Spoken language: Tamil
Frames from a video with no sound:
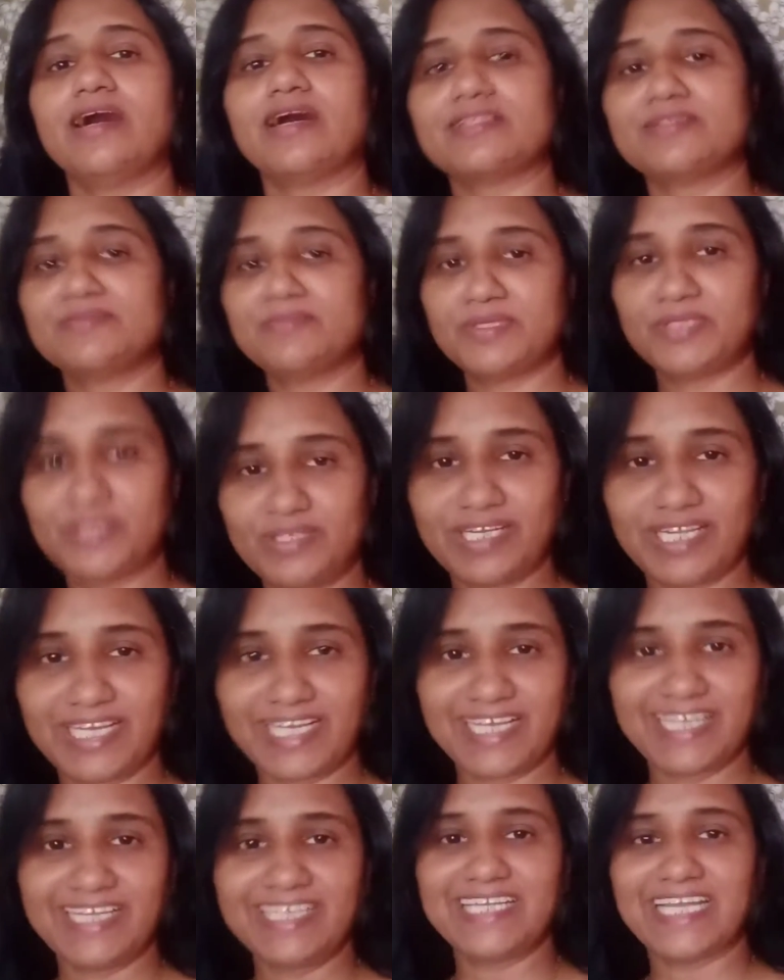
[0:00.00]
அது மட்டும்
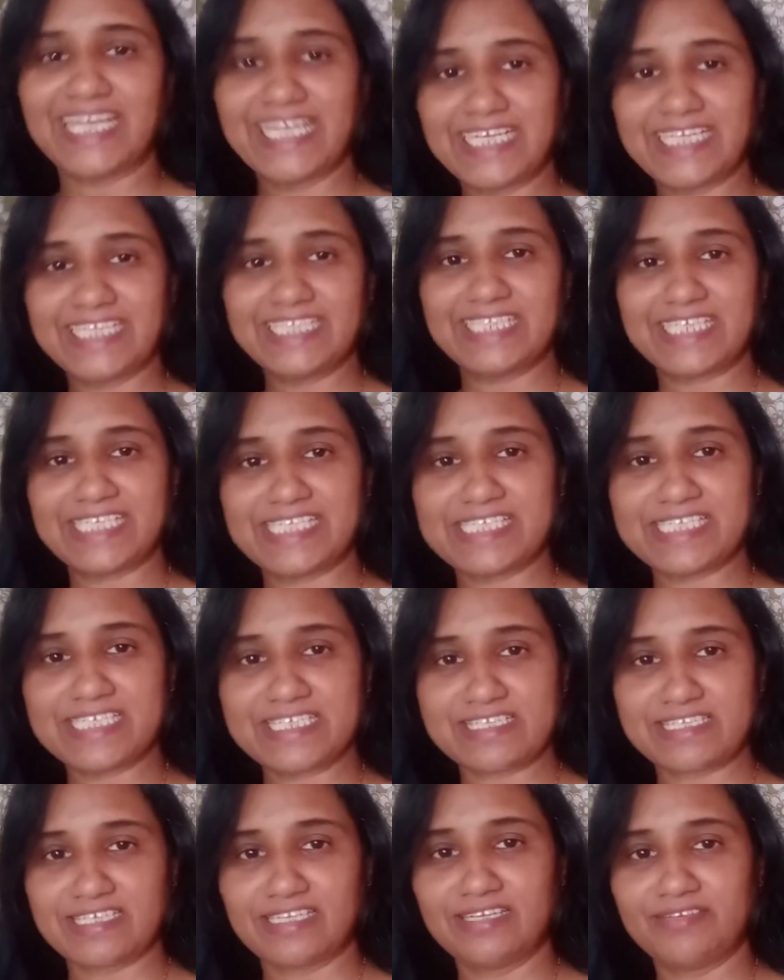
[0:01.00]
இல்லைங்க எனக்கு தெரிஞ்ச
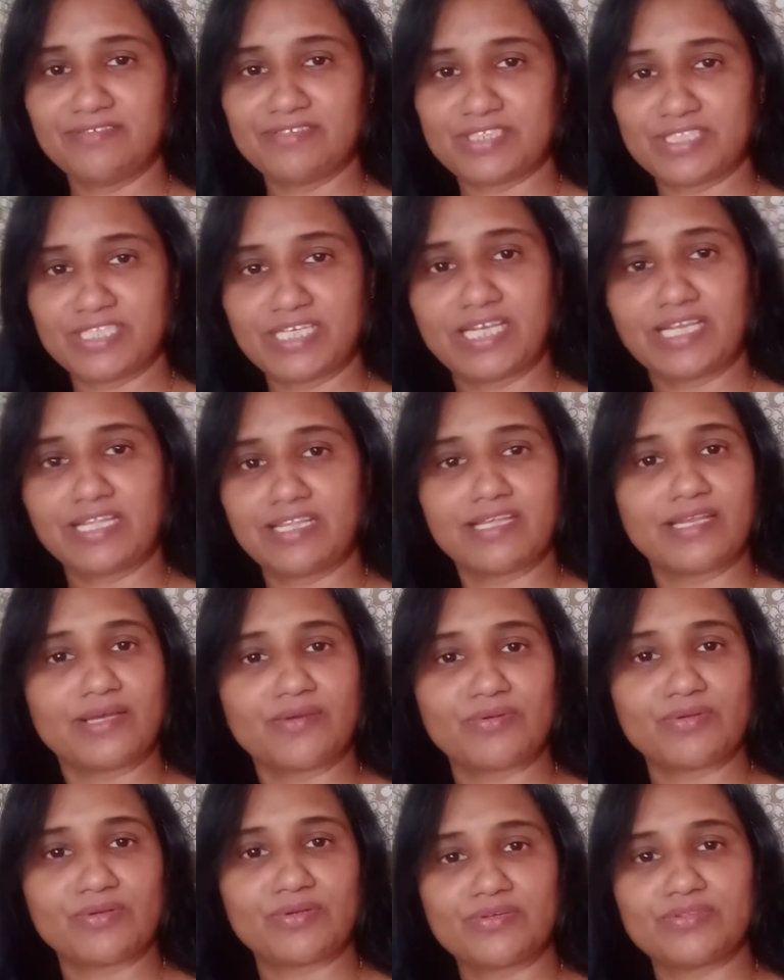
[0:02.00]
சில விஷயங்களை தான் நான்
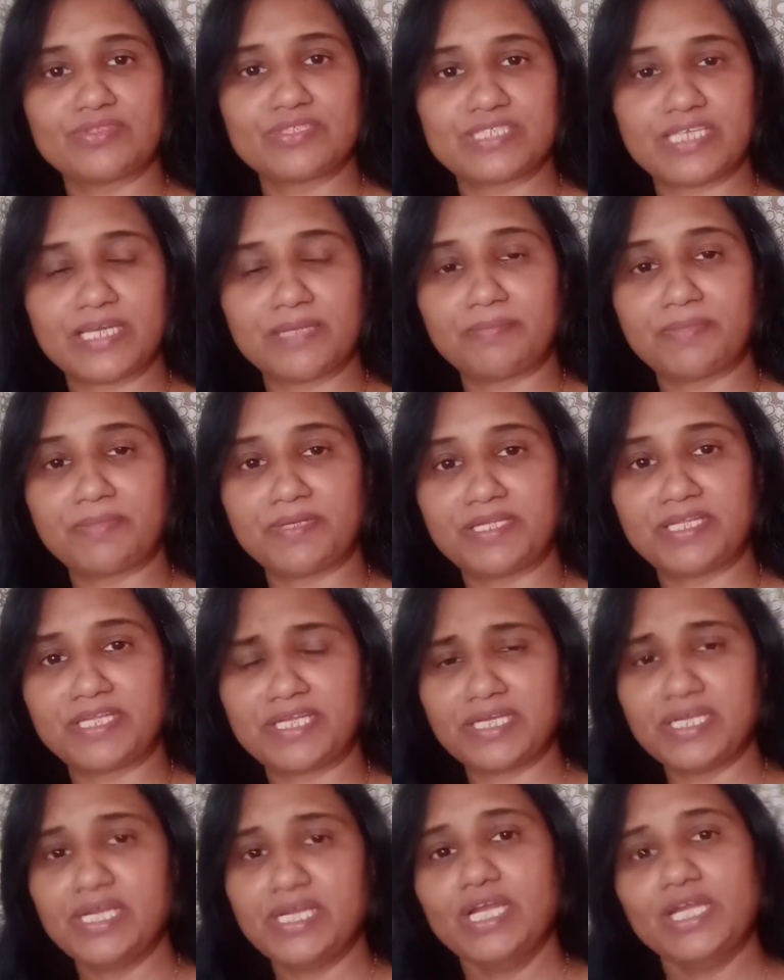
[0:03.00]
உங்களோட வந்து ஷேர்
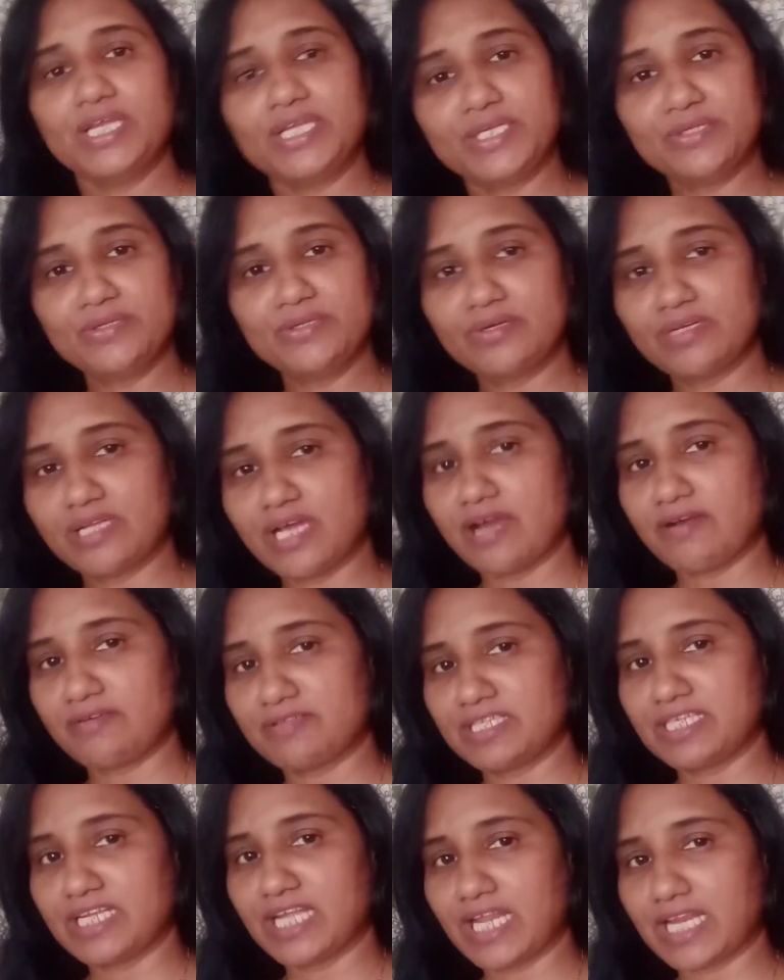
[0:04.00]
பண்ணியிருக்கேன் இன்னும் நான்
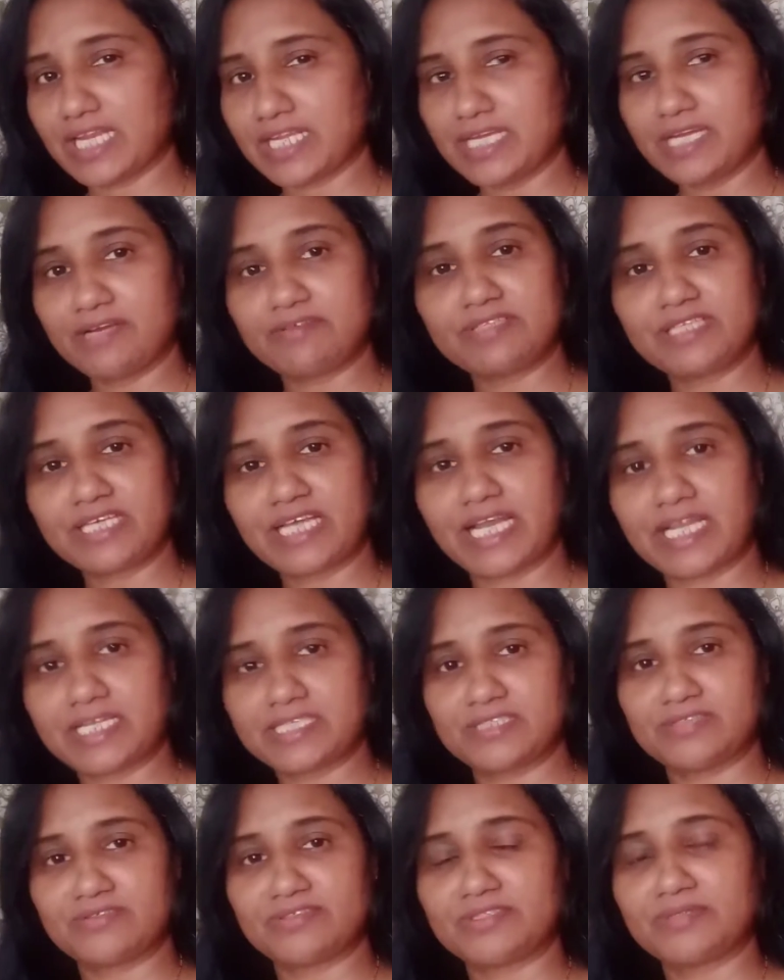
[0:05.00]
வந்து நிறையா வந்து
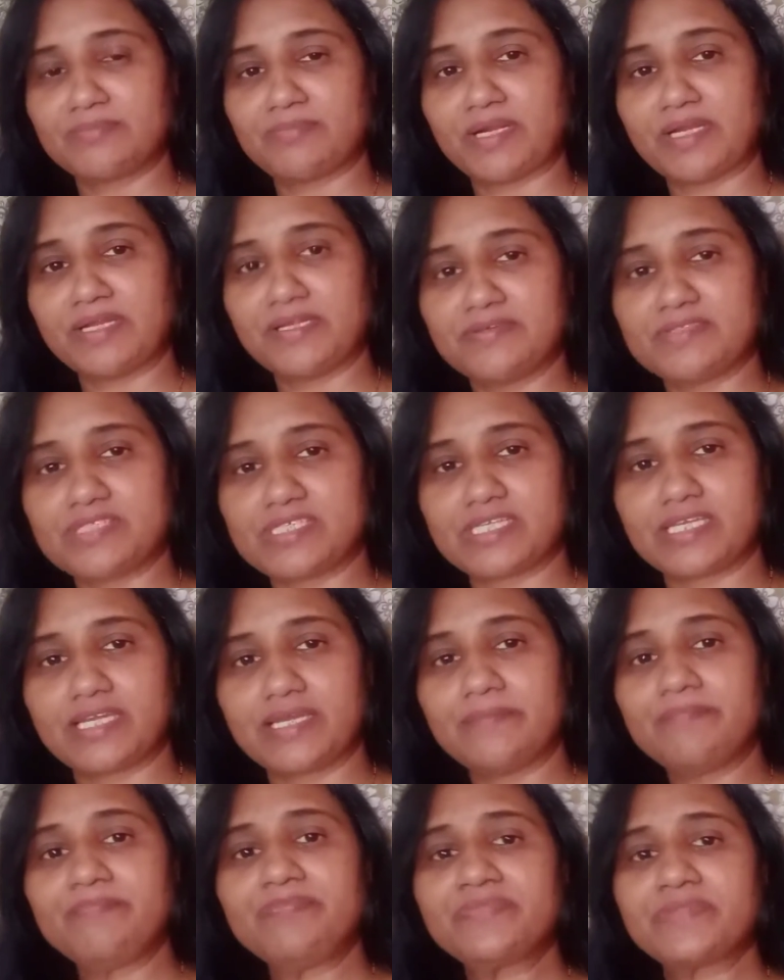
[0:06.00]
கலெக்ஷன் வந்து பண்ணி
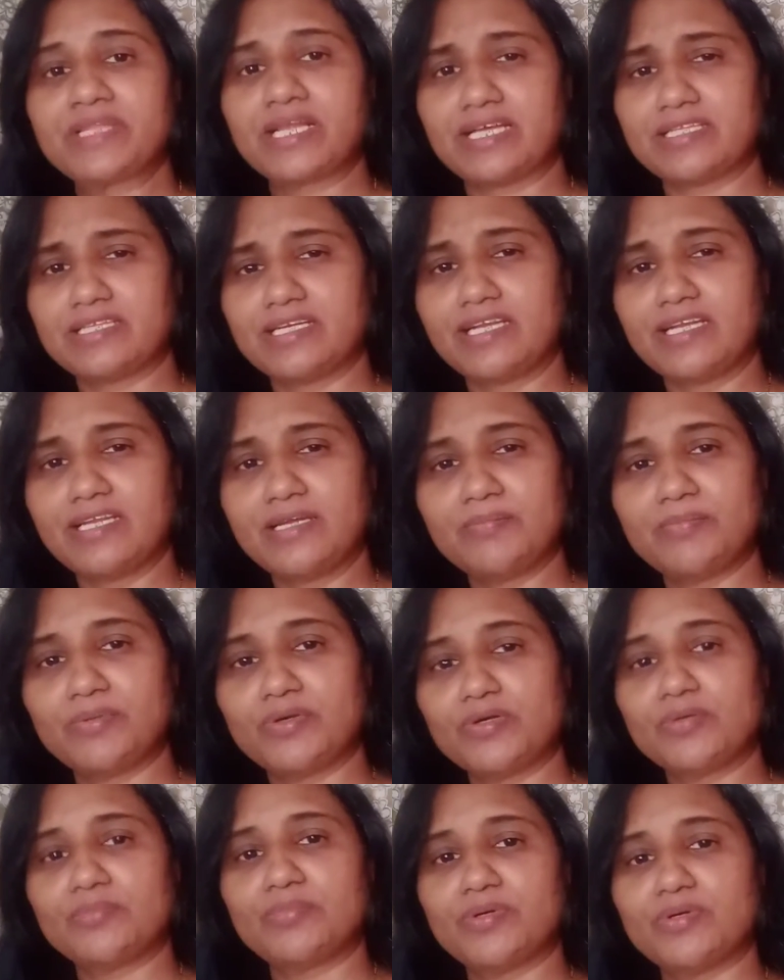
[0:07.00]
வச்சுருக்கேன் அதெல்லாம்
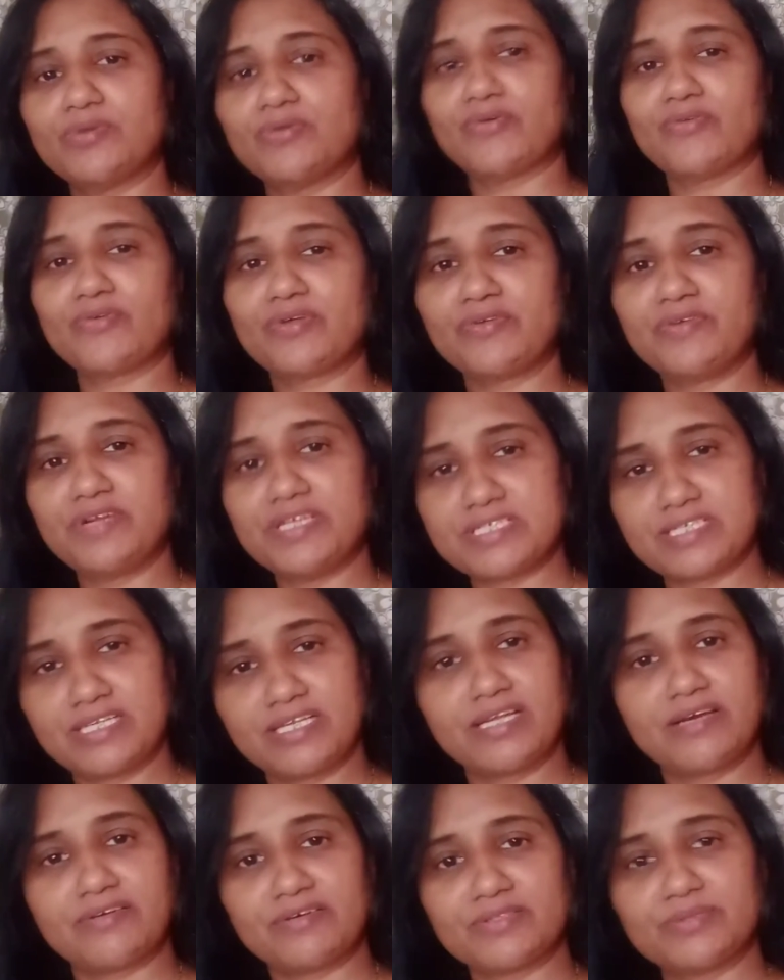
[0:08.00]
போக போக ஒவ்வொரு
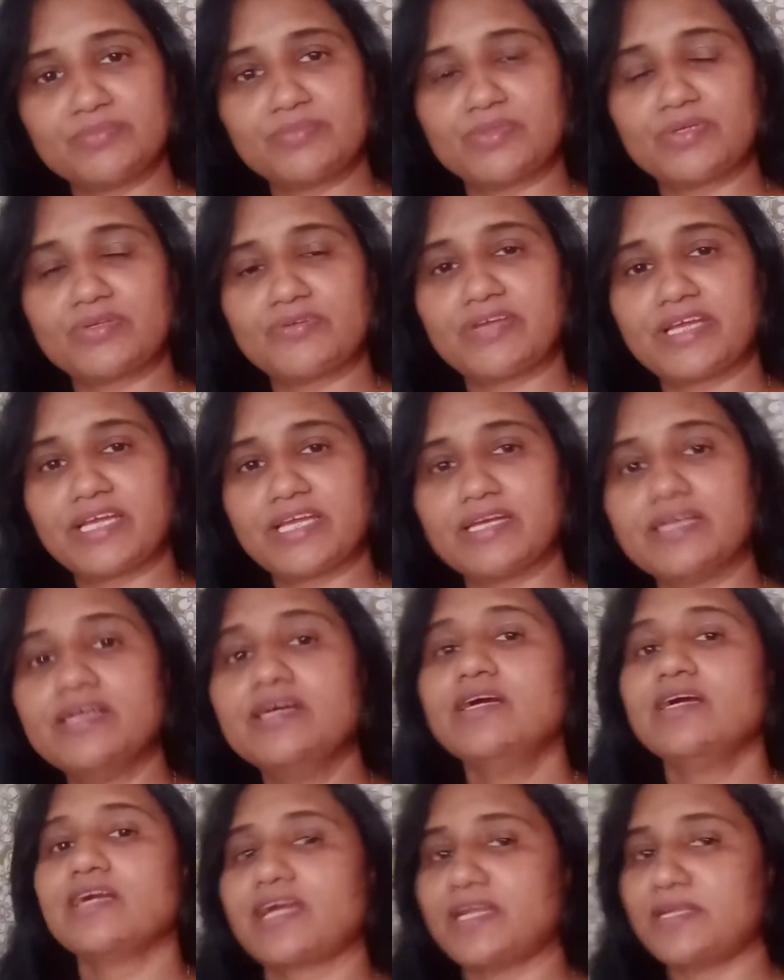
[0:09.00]
வீடியோஸ்லேயும் நான் வந்து போடுவேங்க
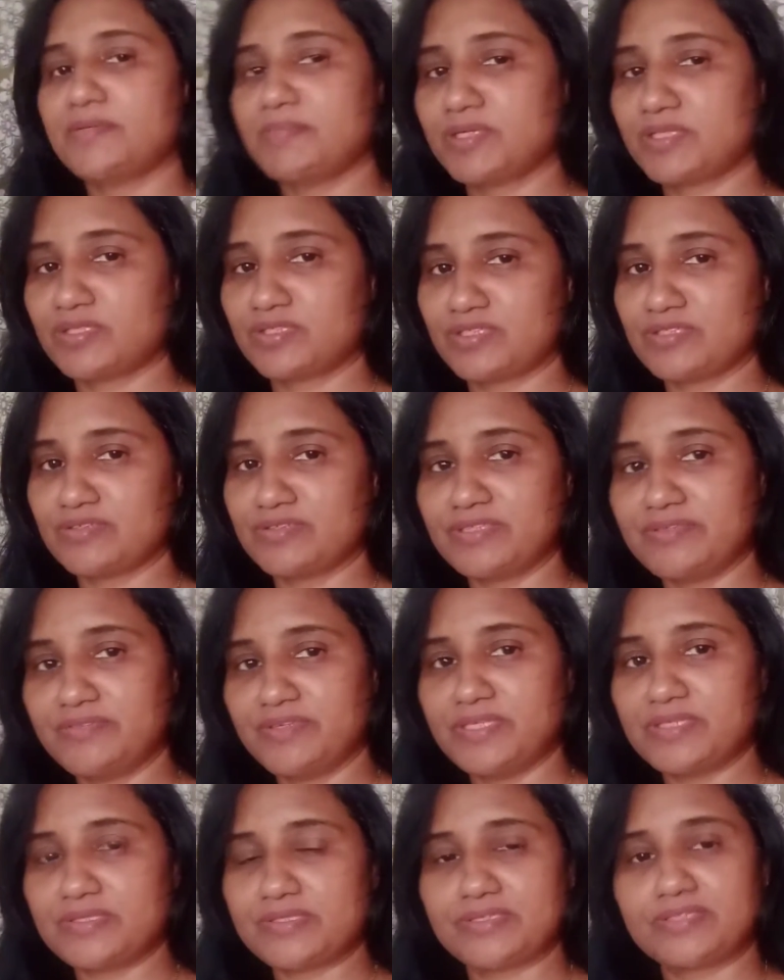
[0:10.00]
கண்டிப்பாக தொடர்ந்து வந்து
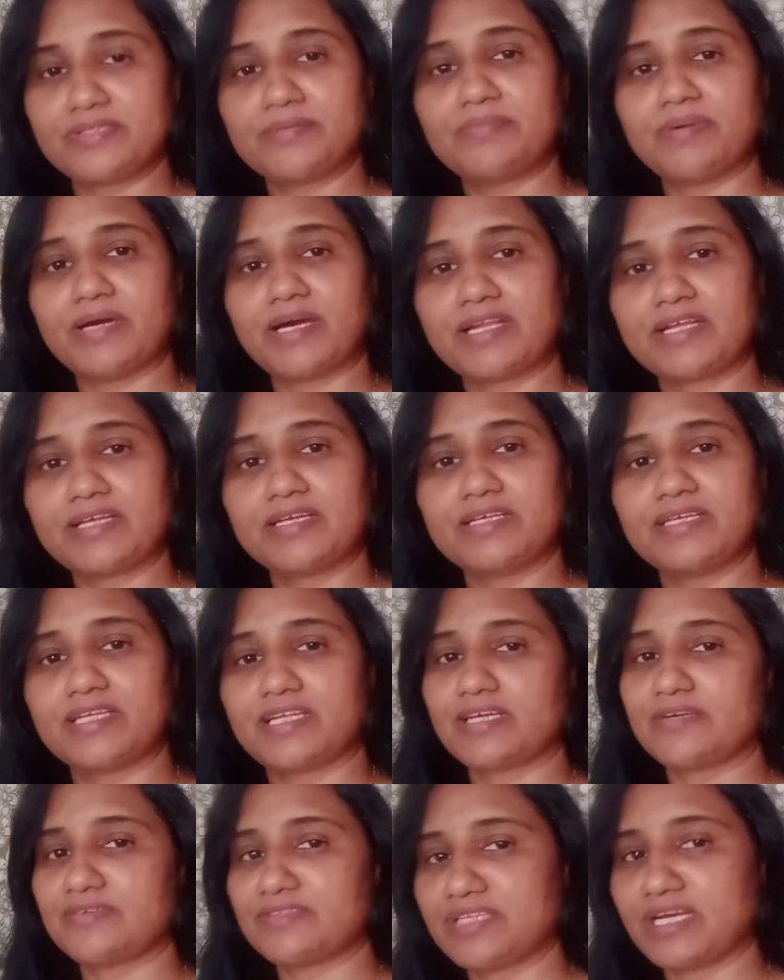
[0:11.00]
வீடியோஸ் வந்து பாருங்கள்
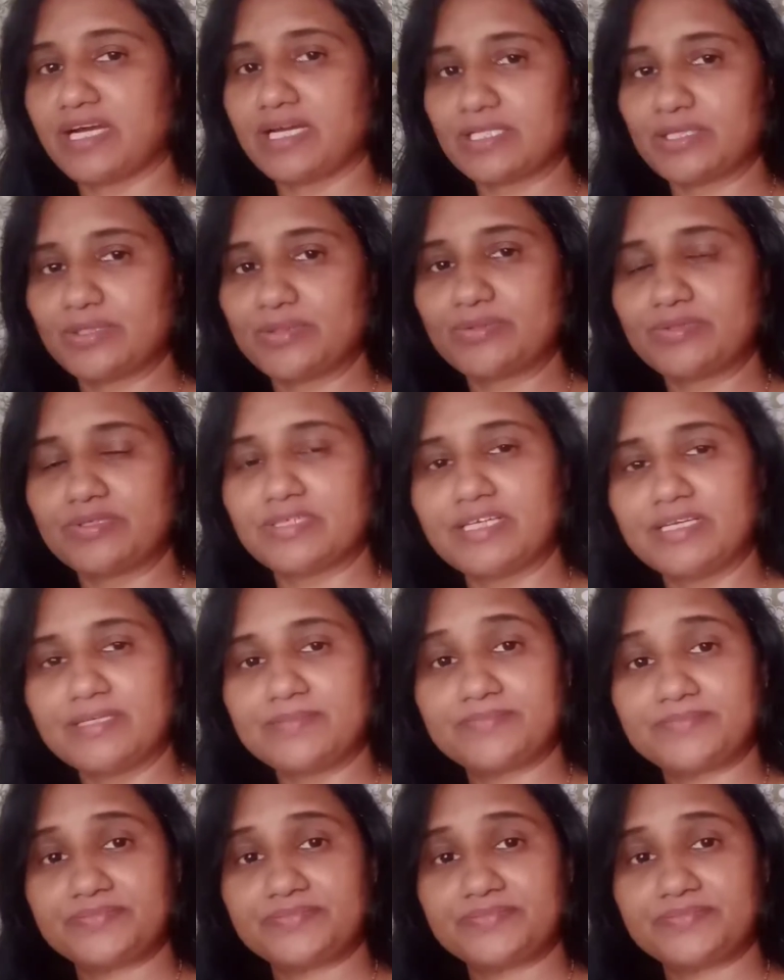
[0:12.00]
எனக்கு வந்து ஆதரவு கொடுங்க